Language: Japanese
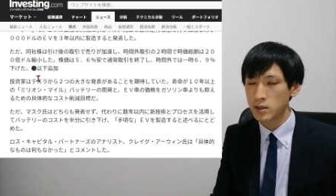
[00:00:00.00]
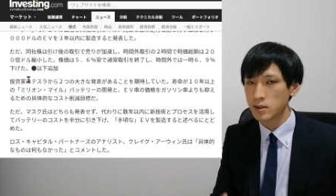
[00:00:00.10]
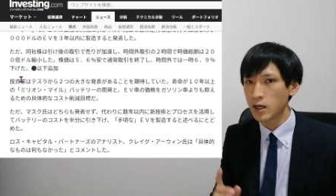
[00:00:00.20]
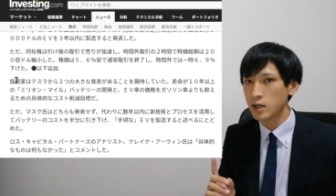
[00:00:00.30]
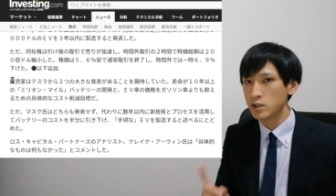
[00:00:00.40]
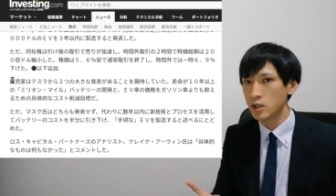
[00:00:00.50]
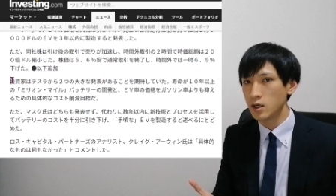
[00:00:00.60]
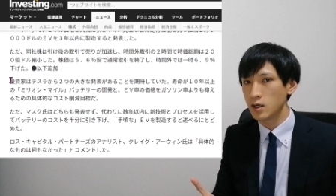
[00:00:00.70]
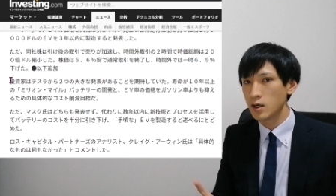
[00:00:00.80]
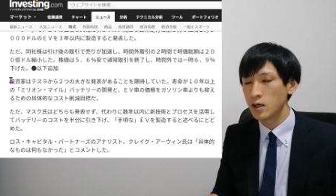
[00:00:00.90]
まず第一
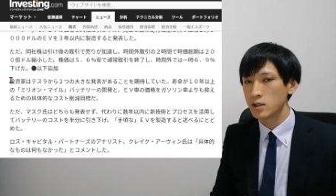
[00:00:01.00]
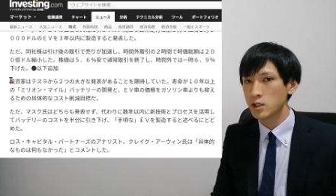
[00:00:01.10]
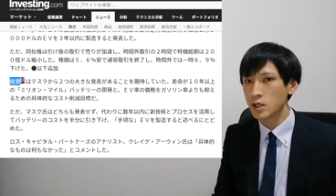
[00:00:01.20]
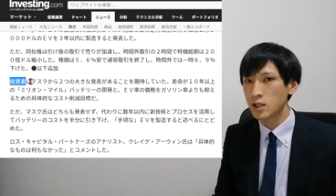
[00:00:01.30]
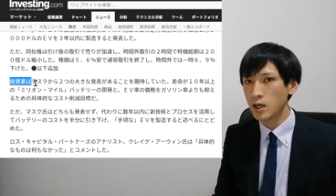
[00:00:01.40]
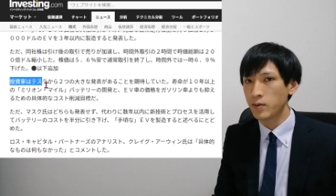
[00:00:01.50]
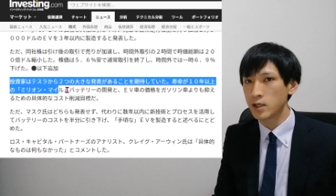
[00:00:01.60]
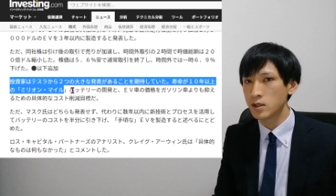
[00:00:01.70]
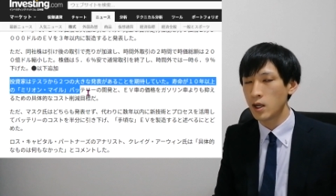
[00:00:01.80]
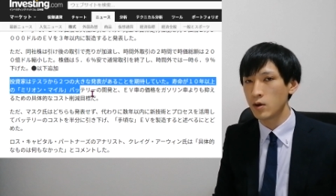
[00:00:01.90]
に自社で
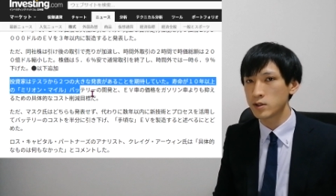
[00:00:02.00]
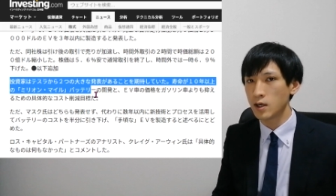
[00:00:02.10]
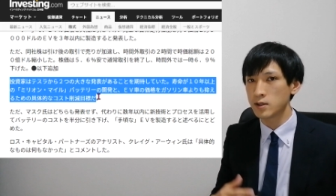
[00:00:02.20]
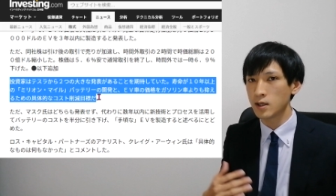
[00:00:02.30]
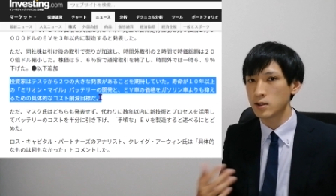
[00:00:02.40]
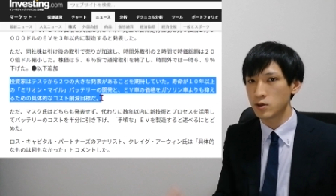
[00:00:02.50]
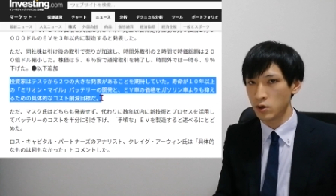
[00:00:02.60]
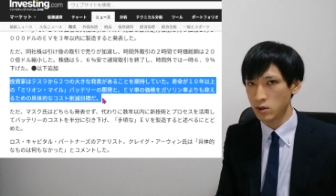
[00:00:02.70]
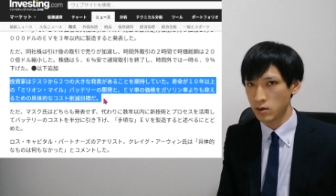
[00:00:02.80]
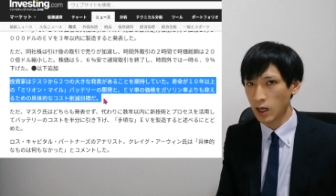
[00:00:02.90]
バッテリーを生産す
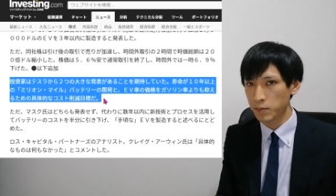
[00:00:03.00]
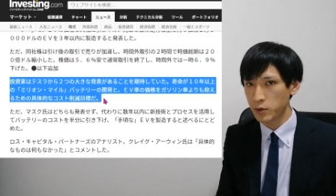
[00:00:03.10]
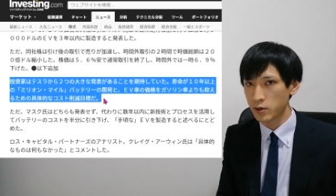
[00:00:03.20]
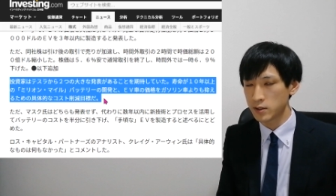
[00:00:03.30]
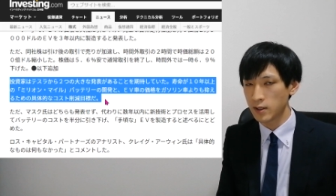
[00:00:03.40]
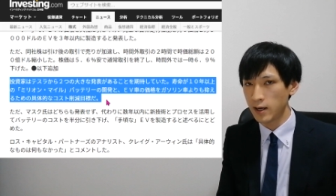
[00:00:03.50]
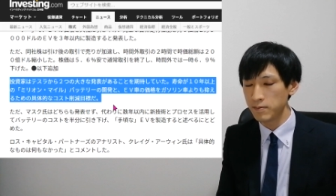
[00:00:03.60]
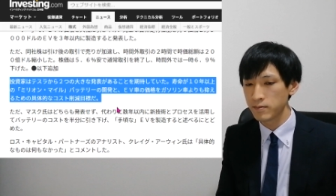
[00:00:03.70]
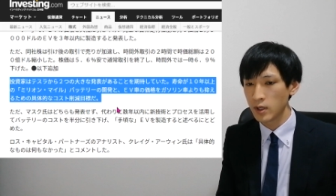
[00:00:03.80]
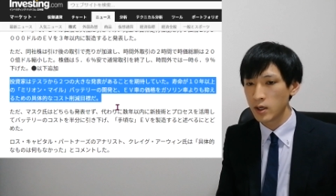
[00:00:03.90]
るっていう発表ですね。